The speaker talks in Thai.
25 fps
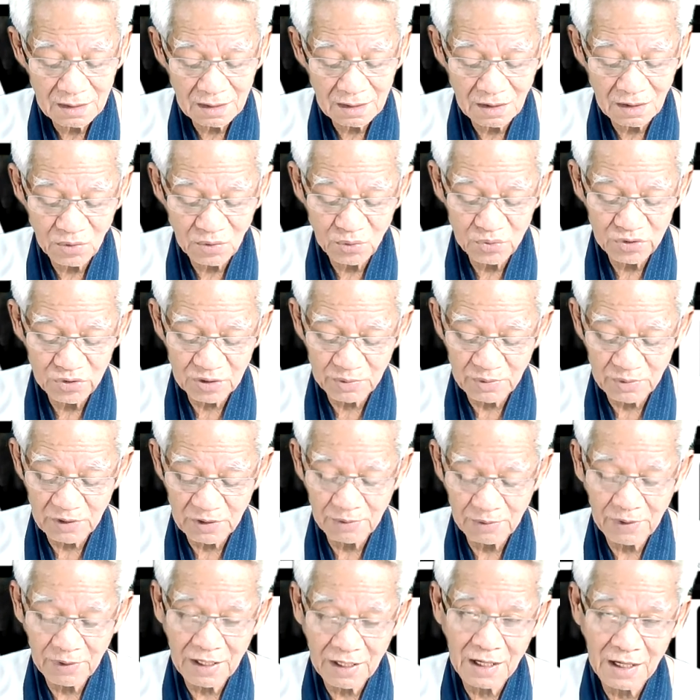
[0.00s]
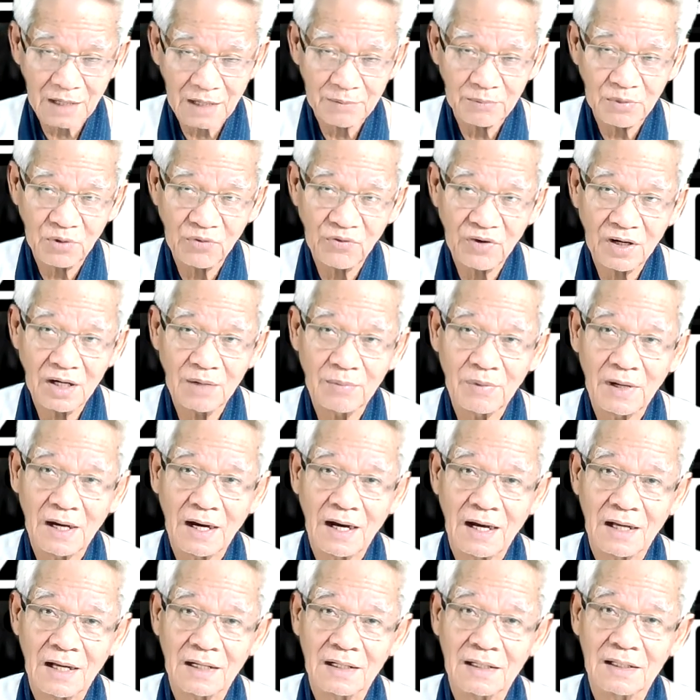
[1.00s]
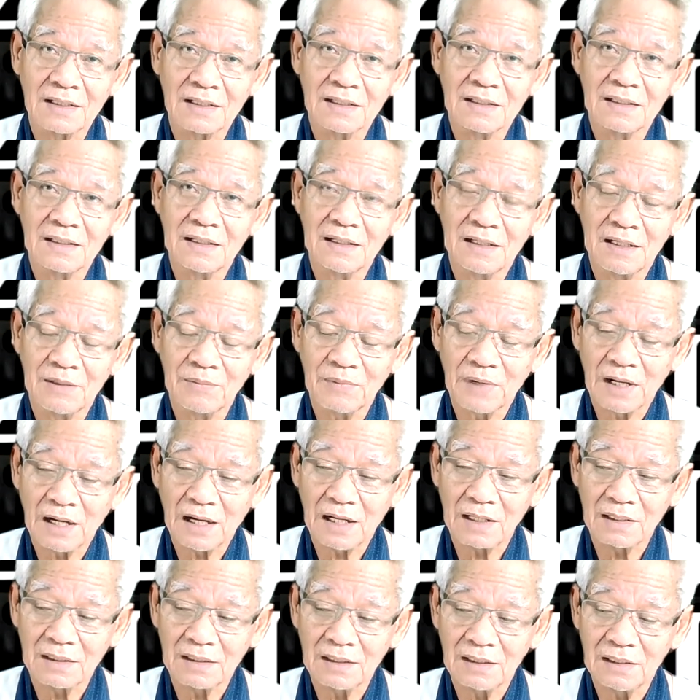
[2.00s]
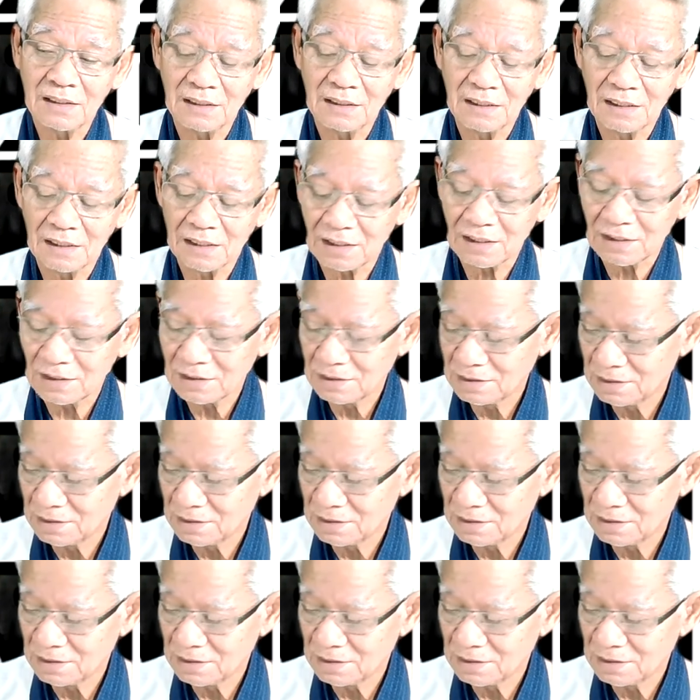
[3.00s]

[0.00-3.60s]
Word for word: ถ้าลุงจะมีลำคาญเพราะว่าลำคาญเนี่ยลำคาญที่อะไร